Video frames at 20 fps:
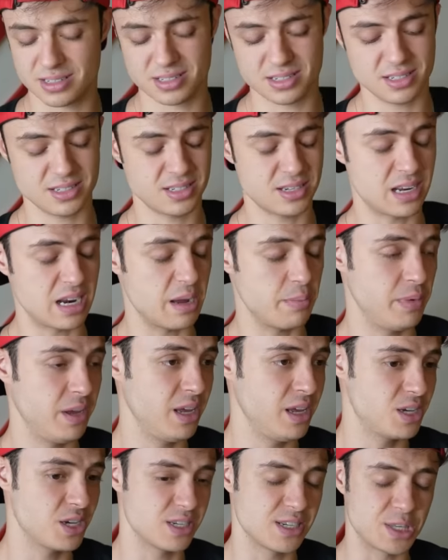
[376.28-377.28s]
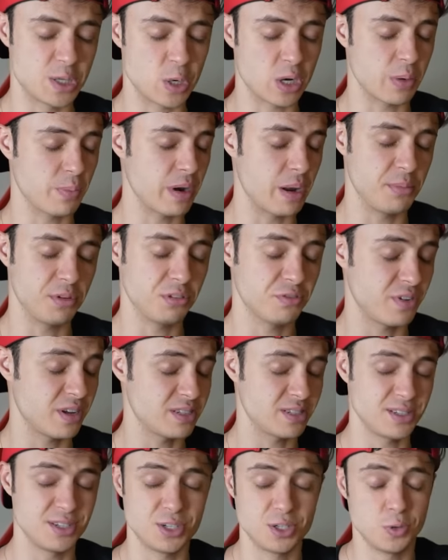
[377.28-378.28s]
Sinceramente, essa troca pra mim não faz
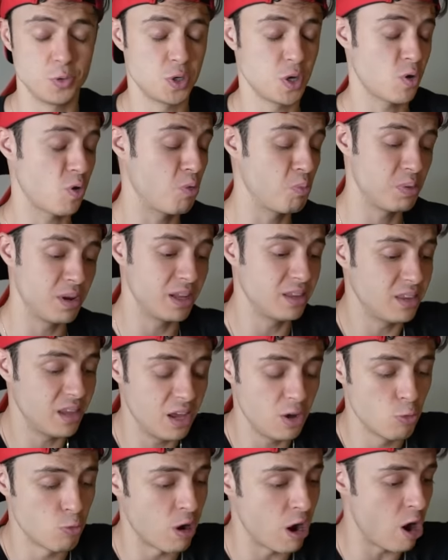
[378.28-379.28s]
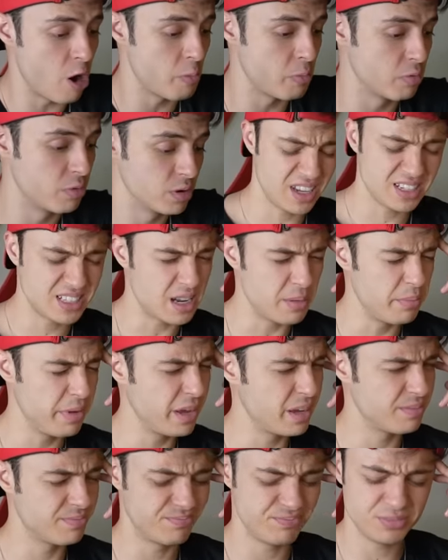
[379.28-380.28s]
sentido. Eu já completei o álbum. Quer
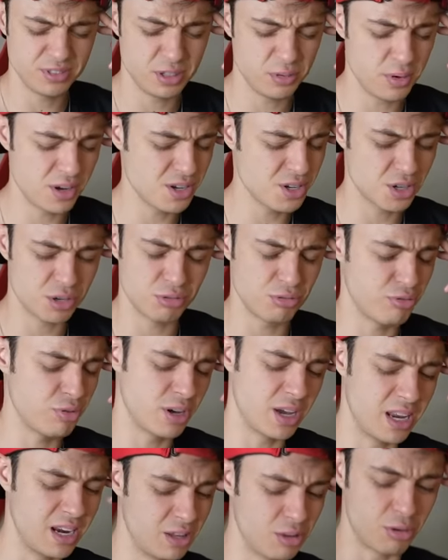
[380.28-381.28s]
saber? Eu acho que eu não vou querer